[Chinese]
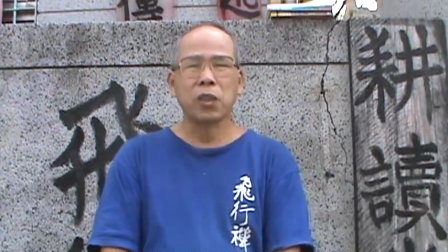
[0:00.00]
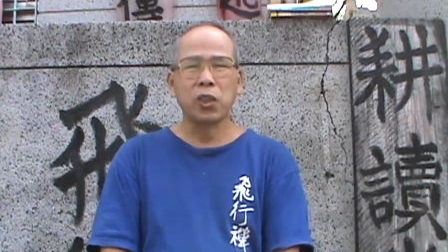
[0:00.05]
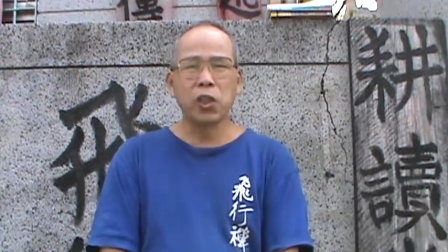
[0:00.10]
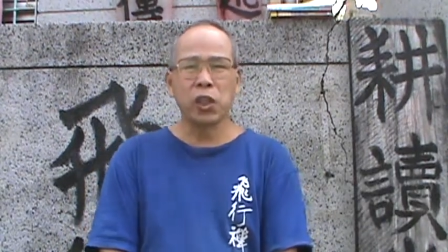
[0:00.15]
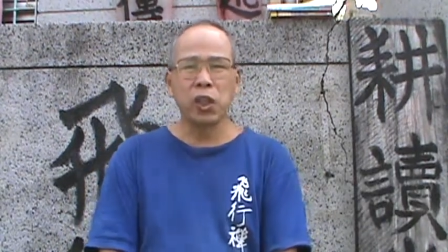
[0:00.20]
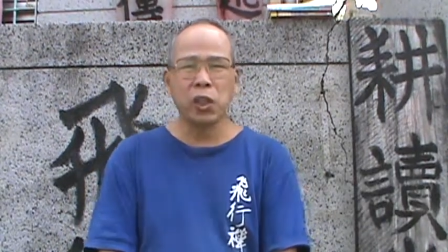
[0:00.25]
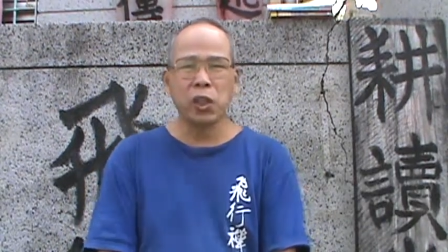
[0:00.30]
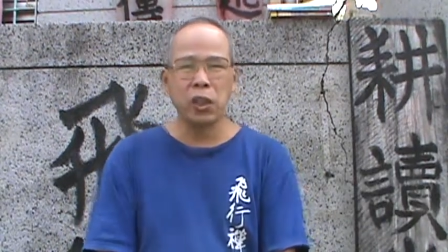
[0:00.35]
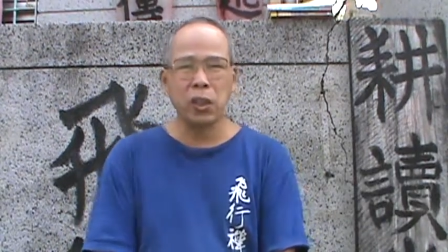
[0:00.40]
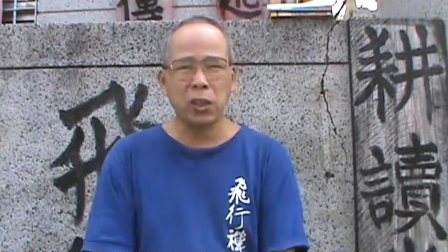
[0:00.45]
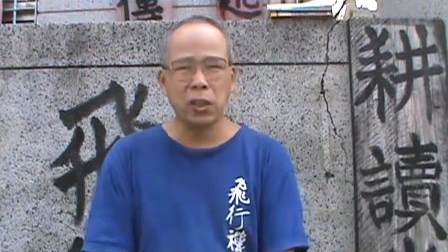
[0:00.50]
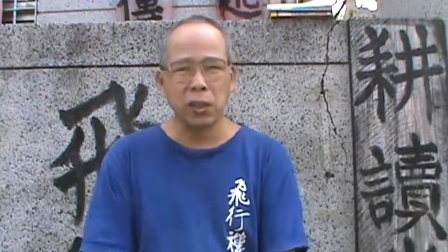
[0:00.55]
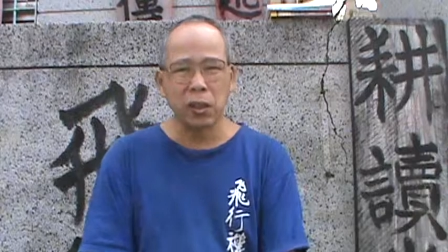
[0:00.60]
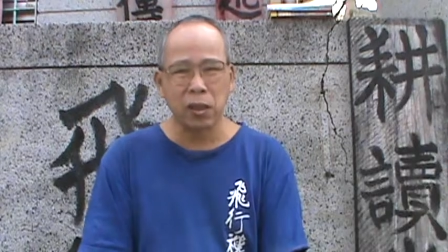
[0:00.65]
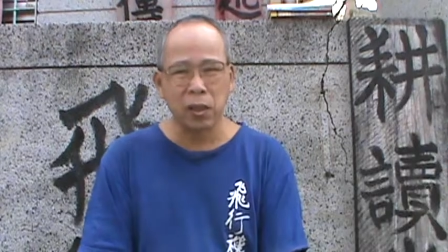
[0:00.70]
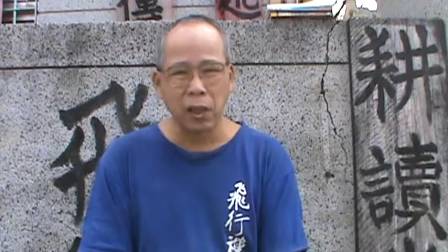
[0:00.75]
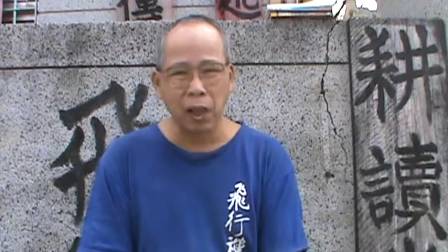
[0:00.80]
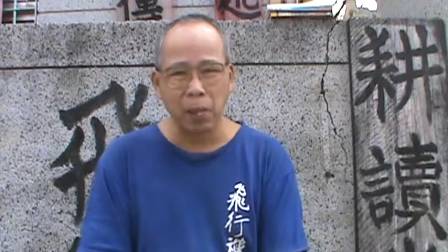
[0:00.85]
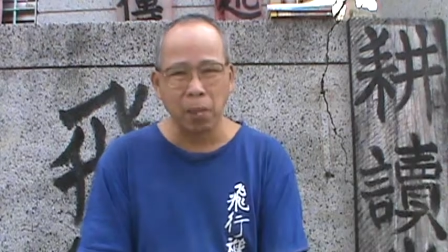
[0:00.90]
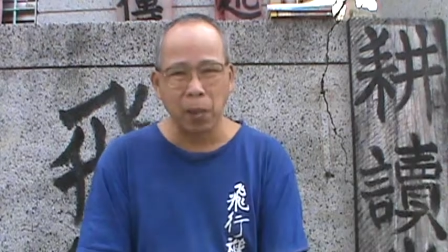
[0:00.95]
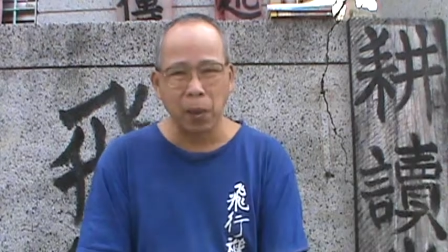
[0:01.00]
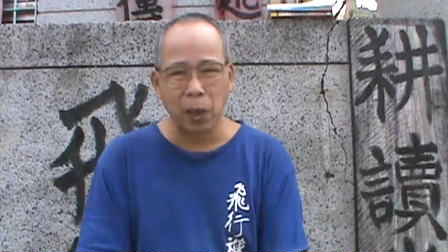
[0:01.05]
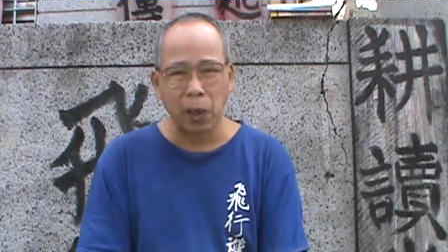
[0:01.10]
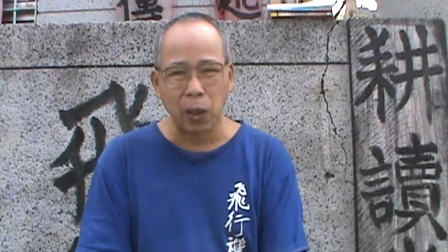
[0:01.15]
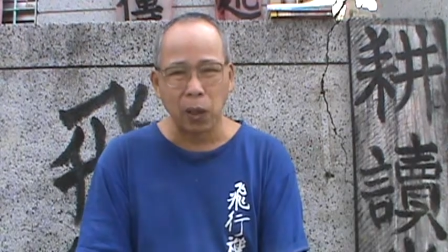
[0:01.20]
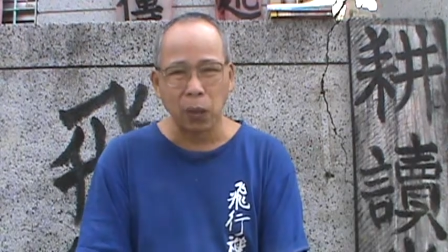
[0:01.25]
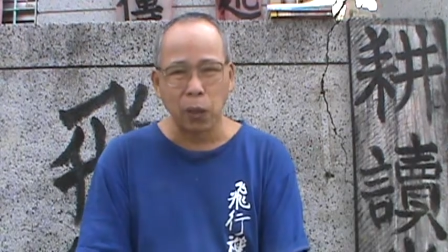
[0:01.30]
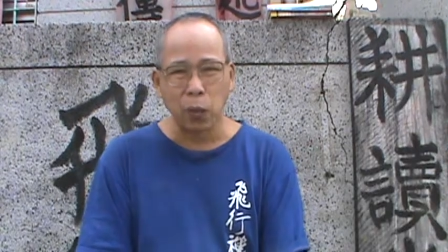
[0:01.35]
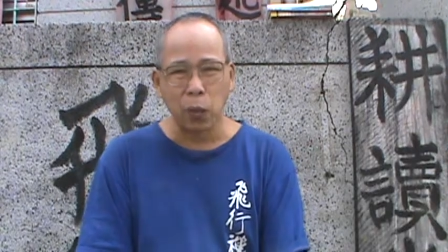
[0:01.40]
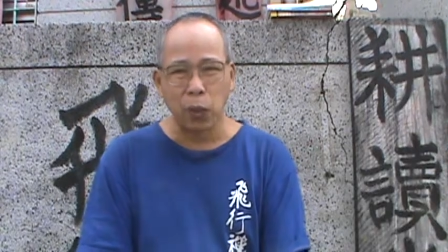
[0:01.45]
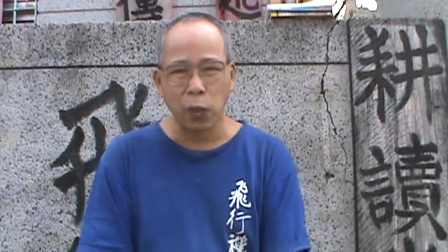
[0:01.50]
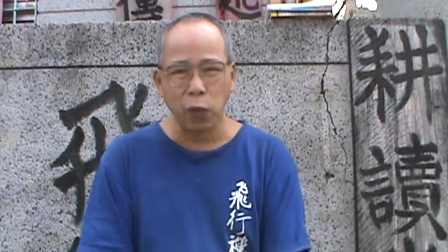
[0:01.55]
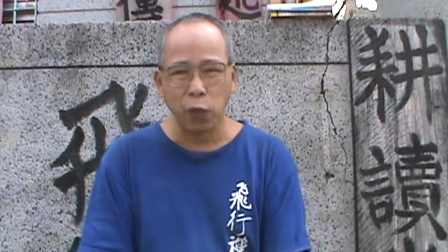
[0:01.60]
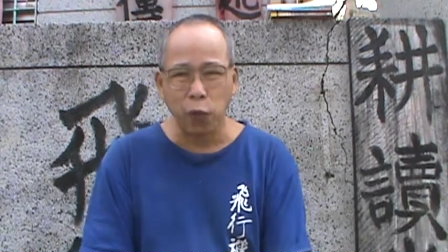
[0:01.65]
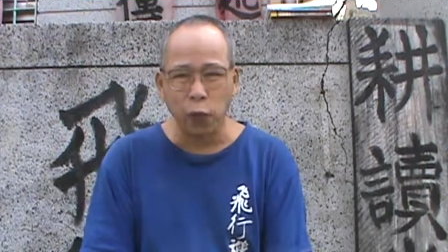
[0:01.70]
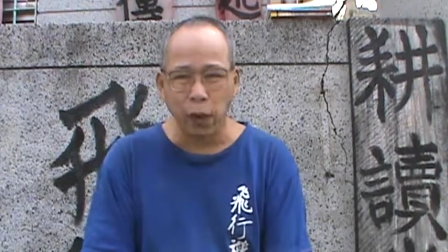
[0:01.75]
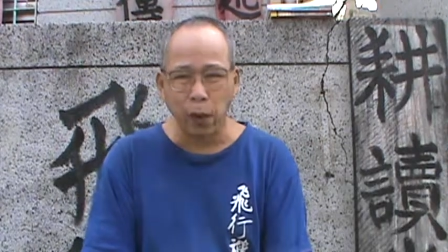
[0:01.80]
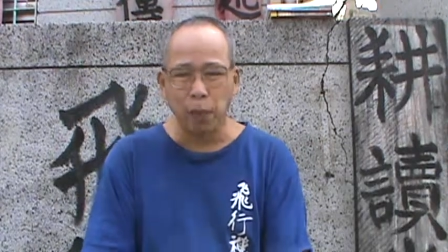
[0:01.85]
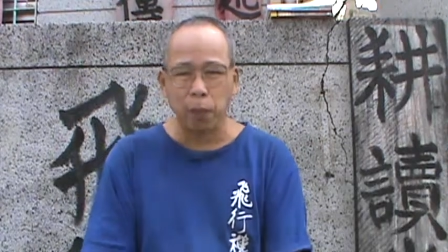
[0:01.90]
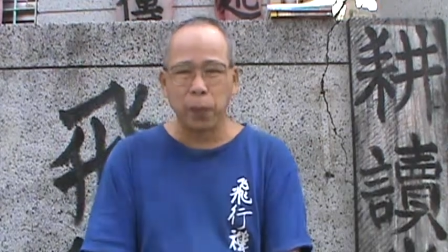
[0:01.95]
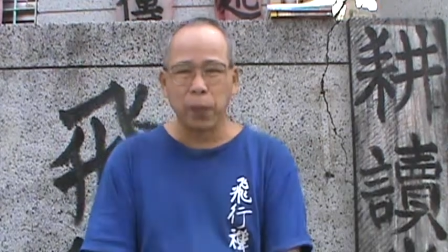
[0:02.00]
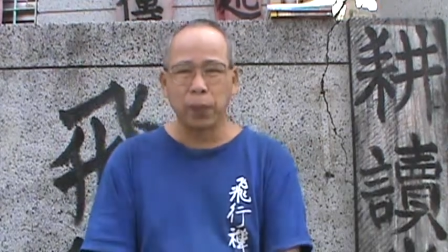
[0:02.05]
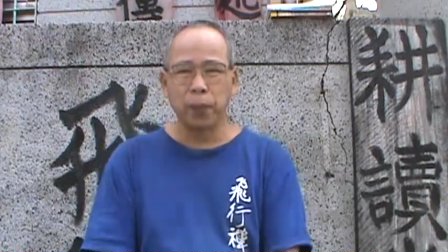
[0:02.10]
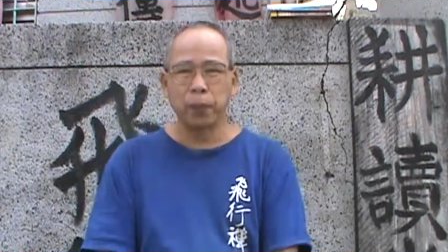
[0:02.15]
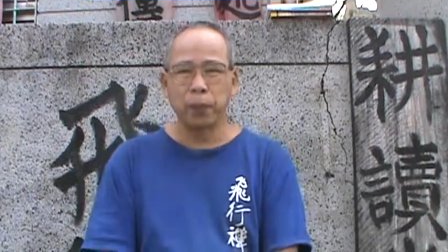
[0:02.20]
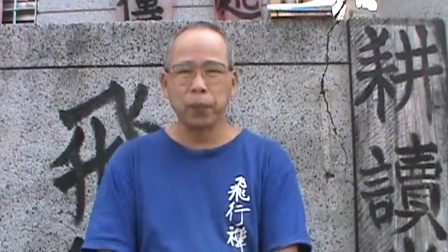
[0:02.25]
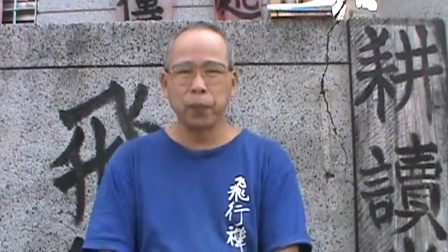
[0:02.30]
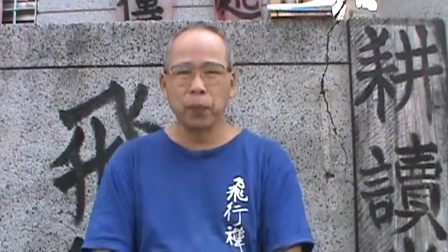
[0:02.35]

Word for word: 请你以三毛为范本，